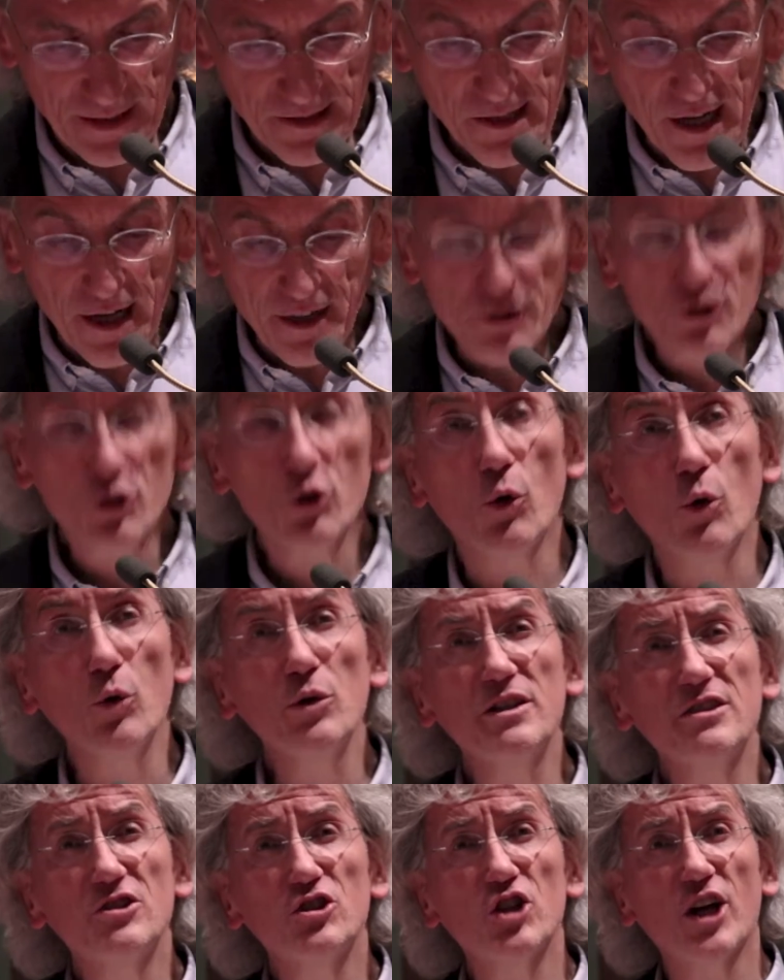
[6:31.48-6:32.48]
Sein
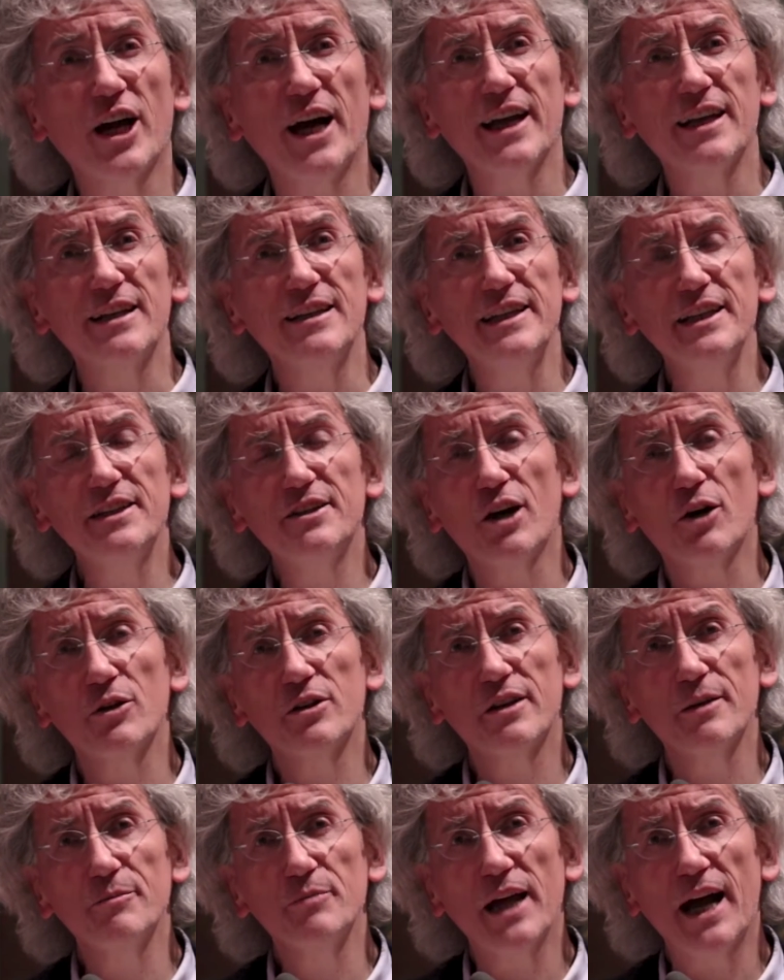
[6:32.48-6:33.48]
Trostschreilied
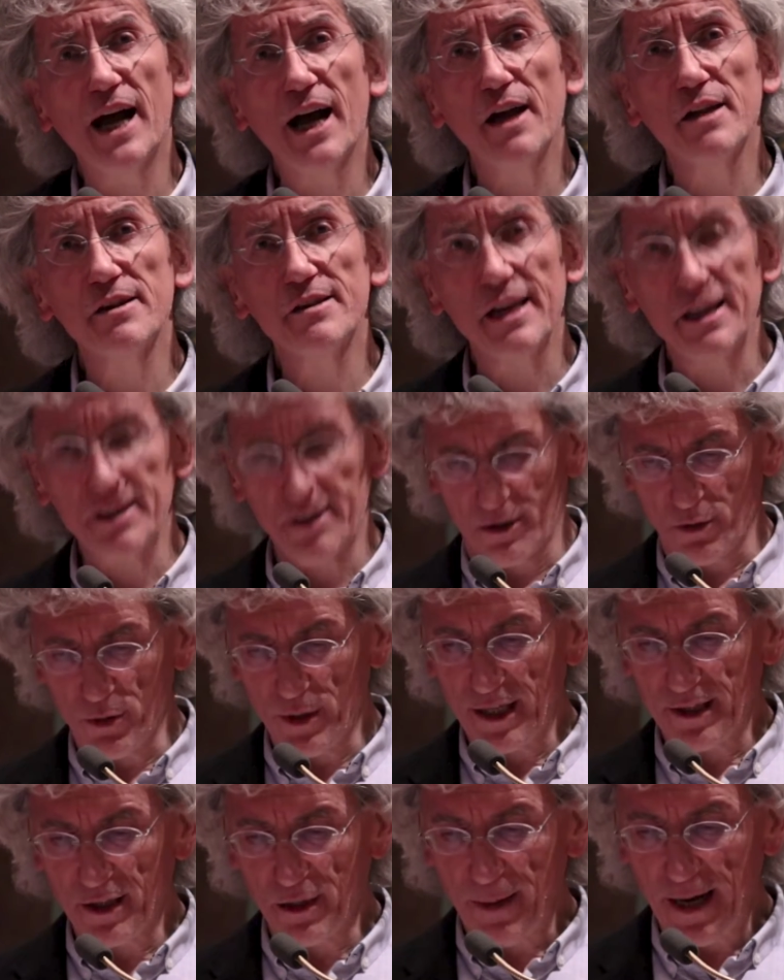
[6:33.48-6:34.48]
aus dem Jahre
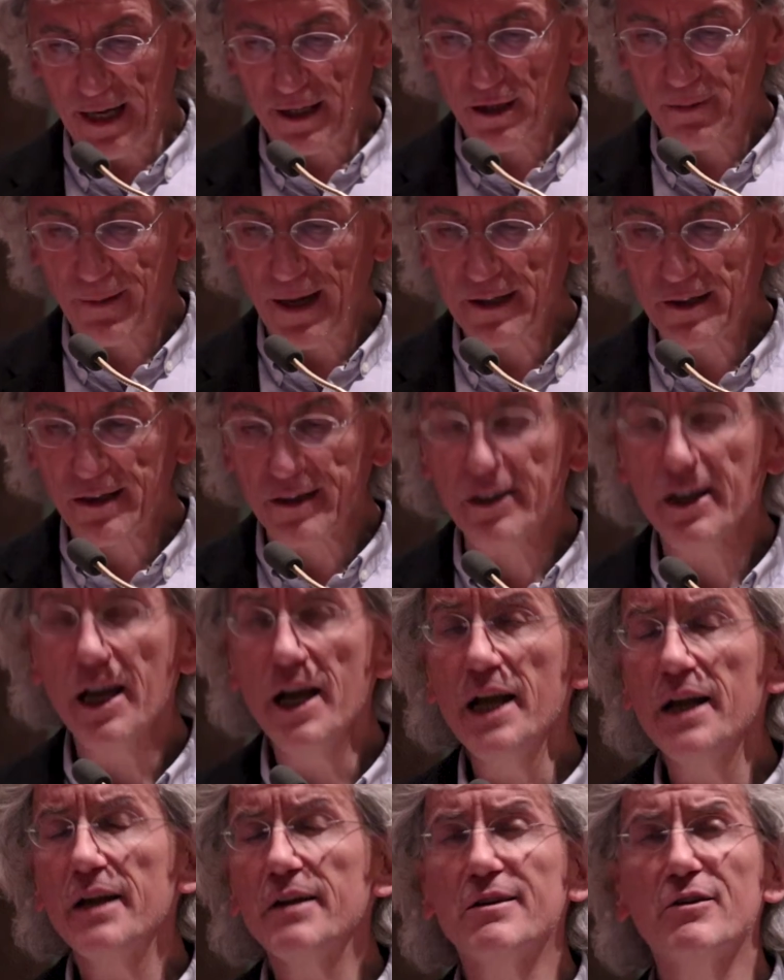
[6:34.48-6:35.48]
1622
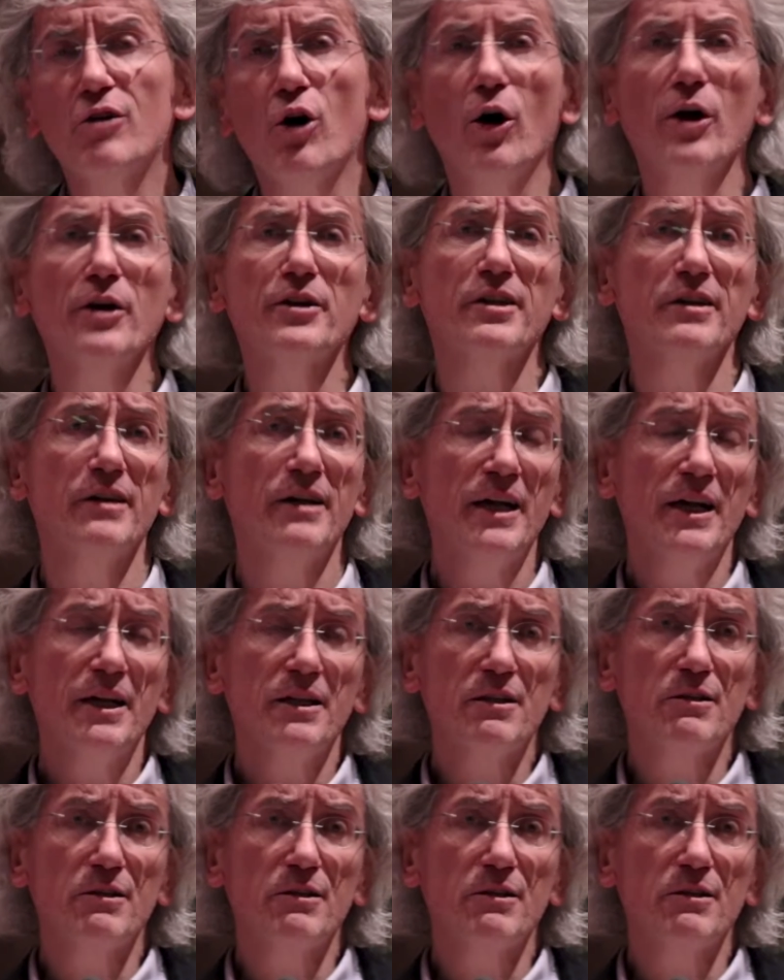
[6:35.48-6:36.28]
ist heute